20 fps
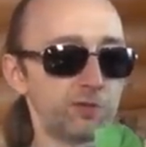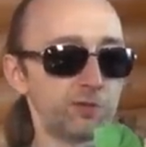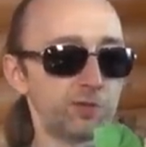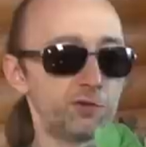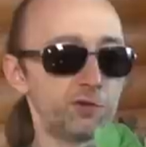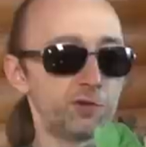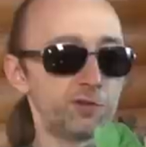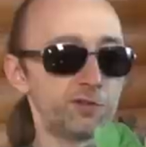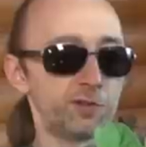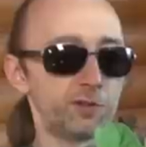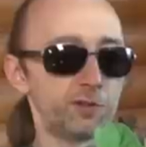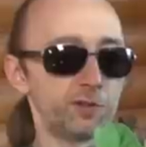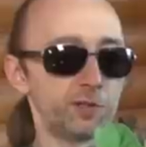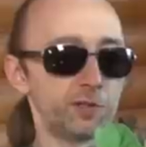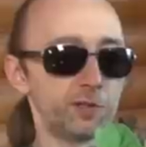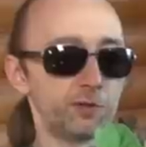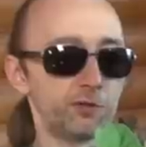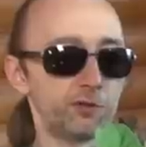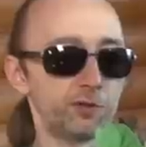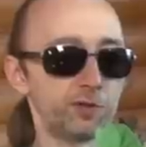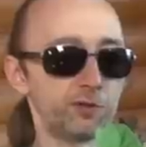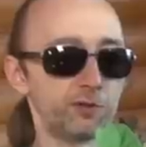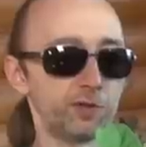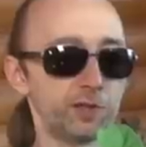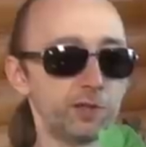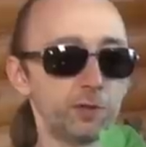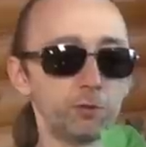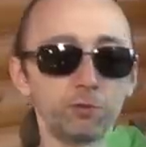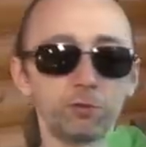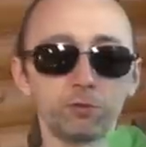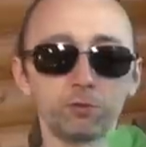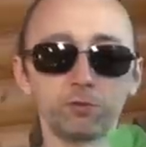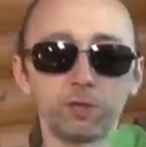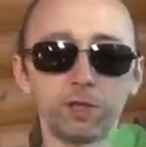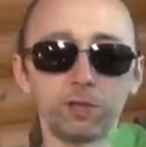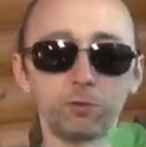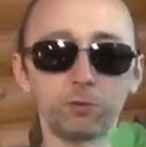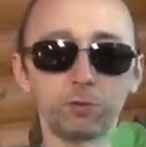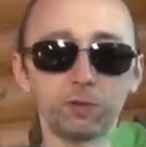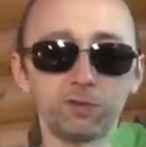ведь через эти дырочки вода уйдет в
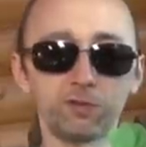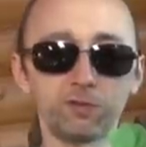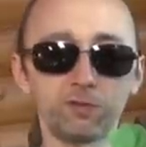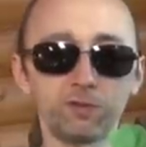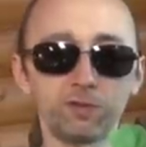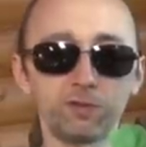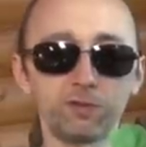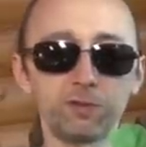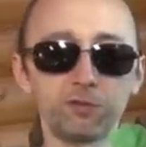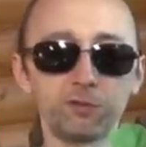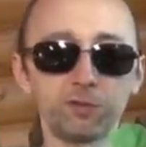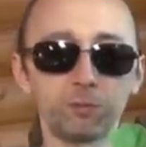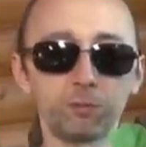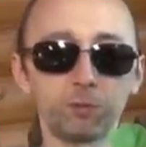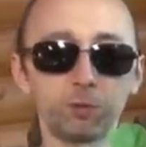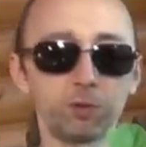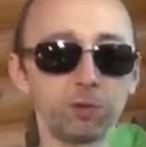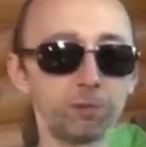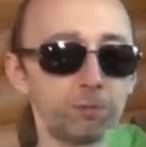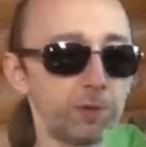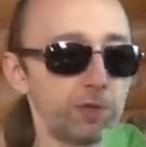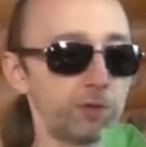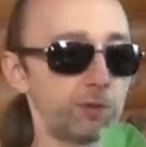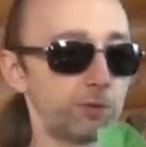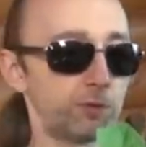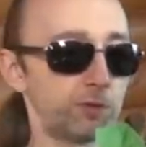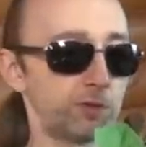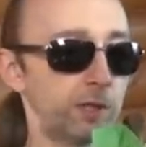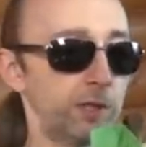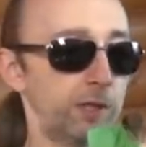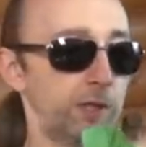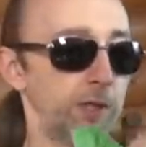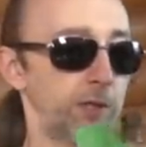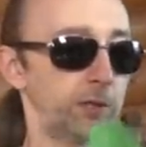лоток, если вы слишком много польете.